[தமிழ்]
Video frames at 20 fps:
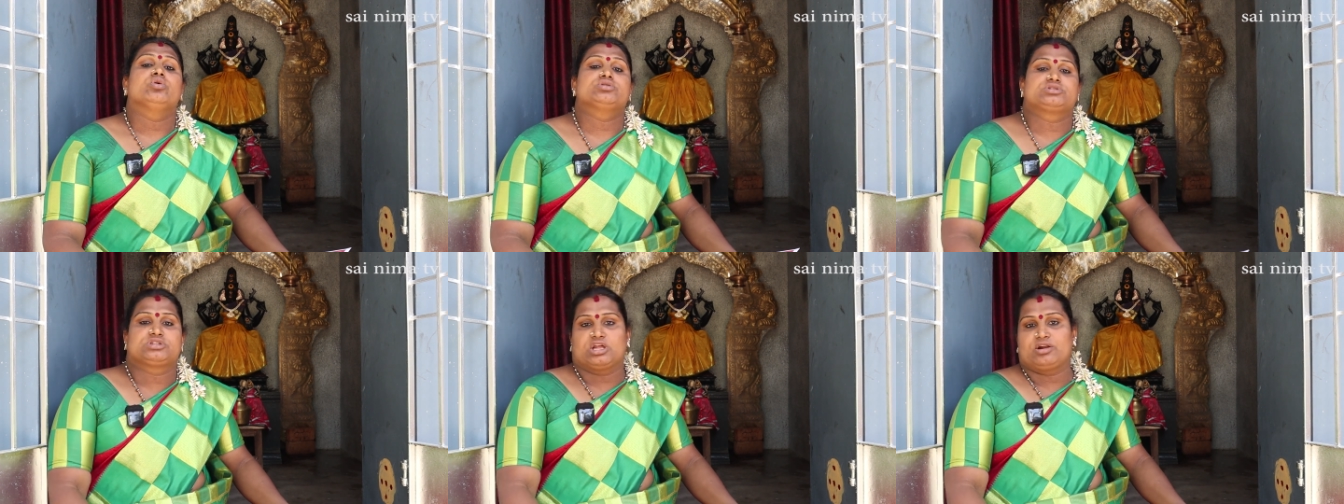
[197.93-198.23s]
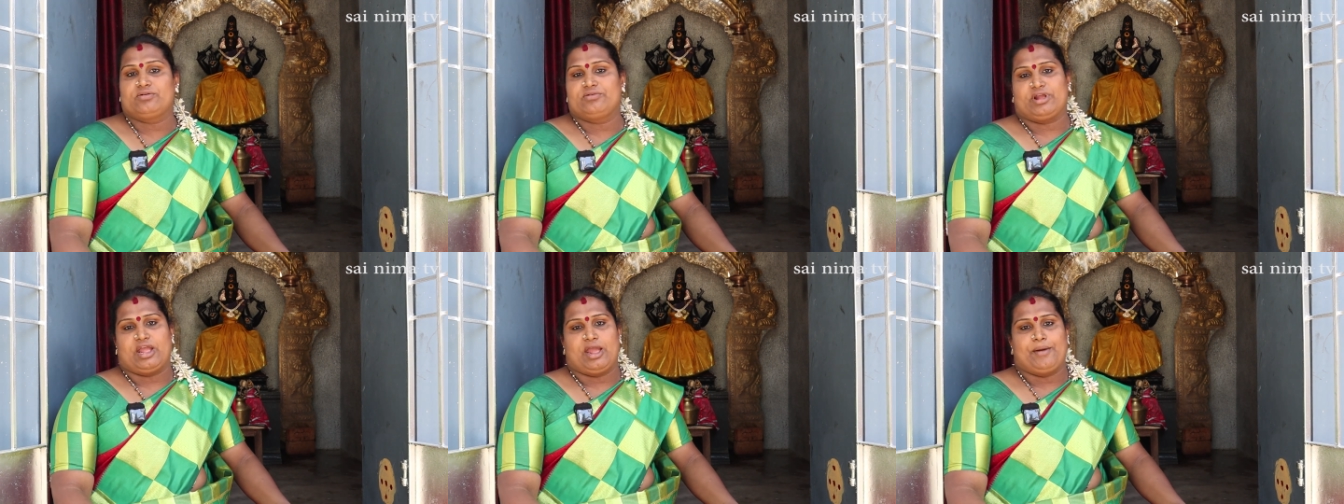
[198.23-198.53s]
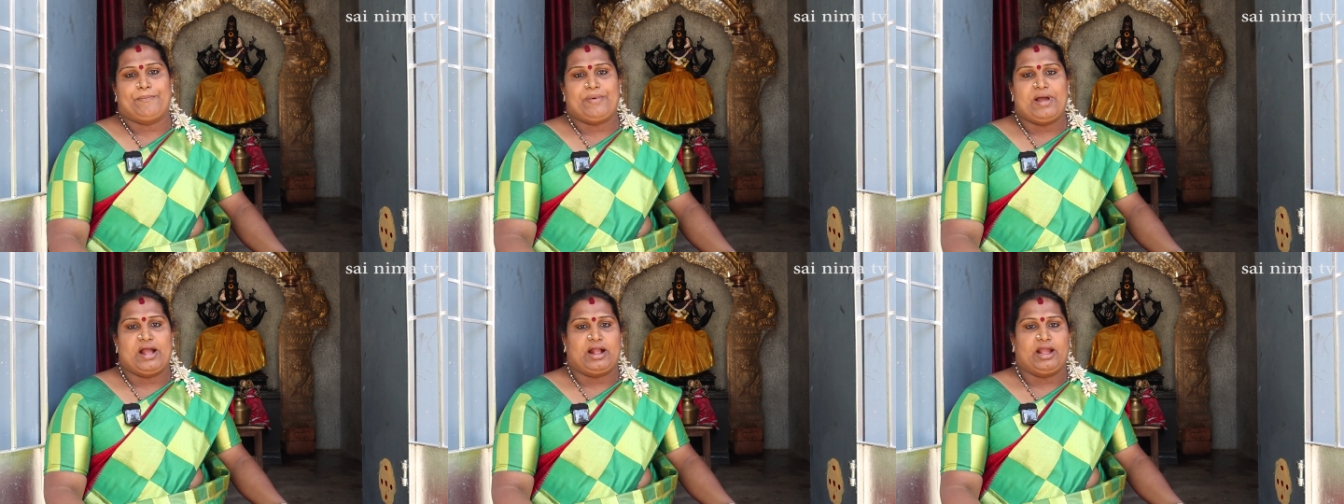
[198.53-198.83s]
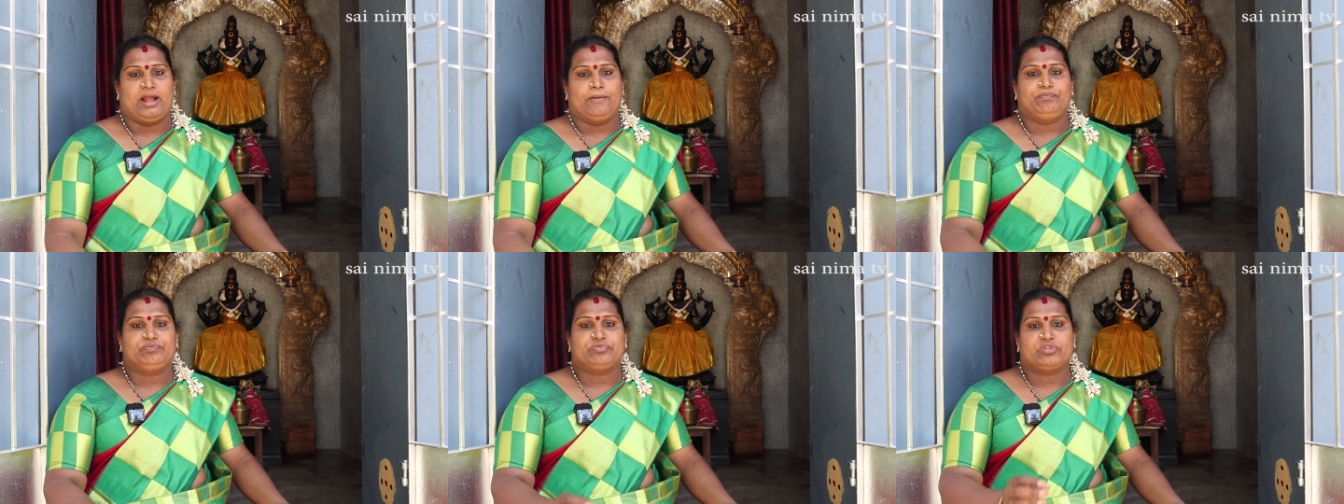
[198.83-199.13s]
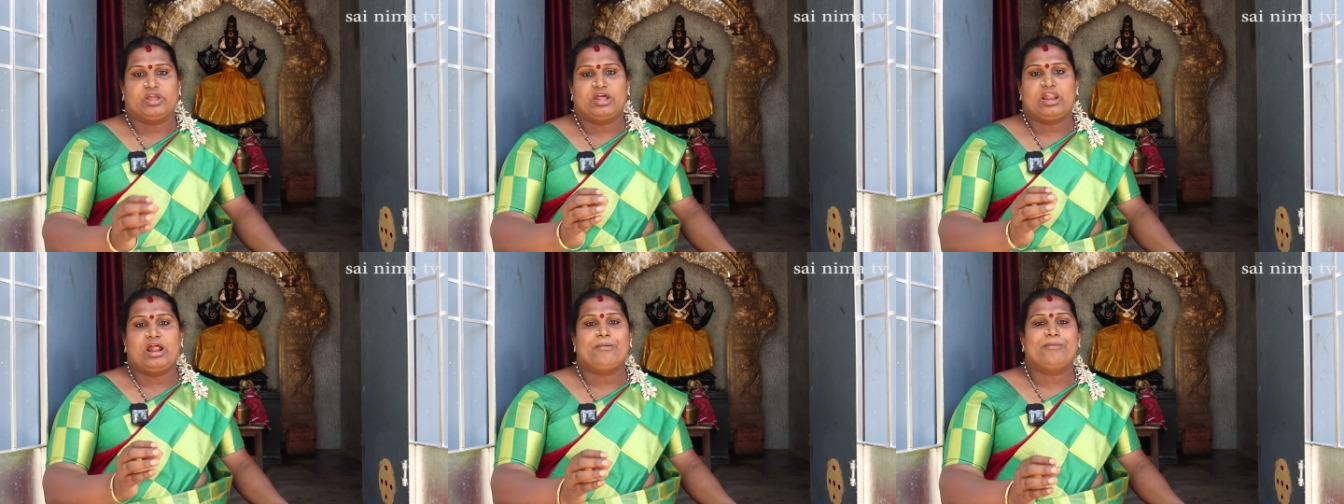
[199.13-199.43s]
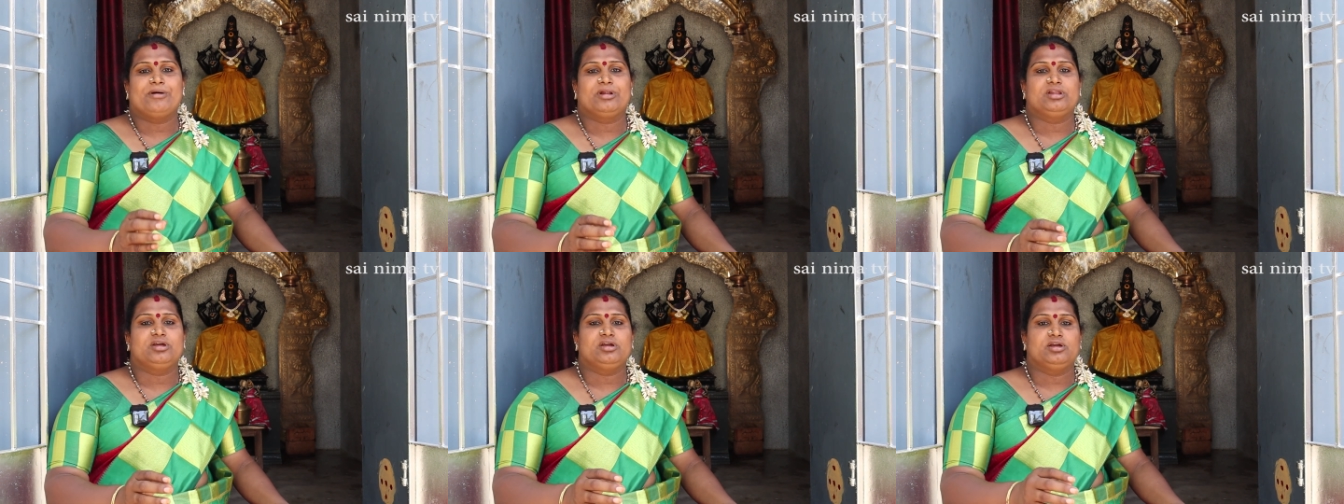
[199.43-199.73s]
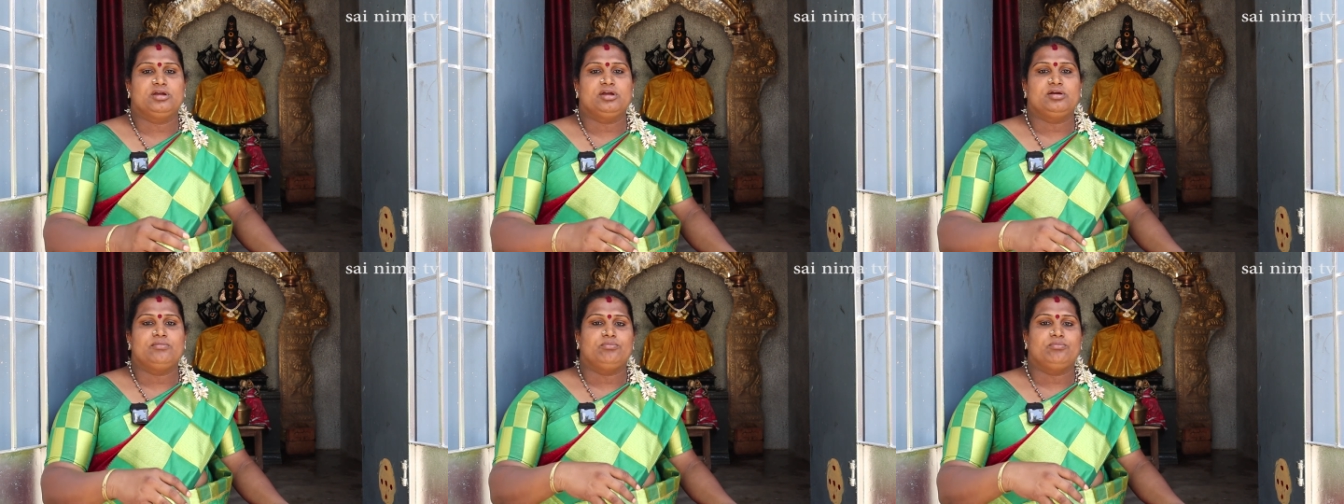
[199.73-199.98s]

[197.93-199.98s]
உத்தரவு கேட்பாங்க ஏன்னா வந்து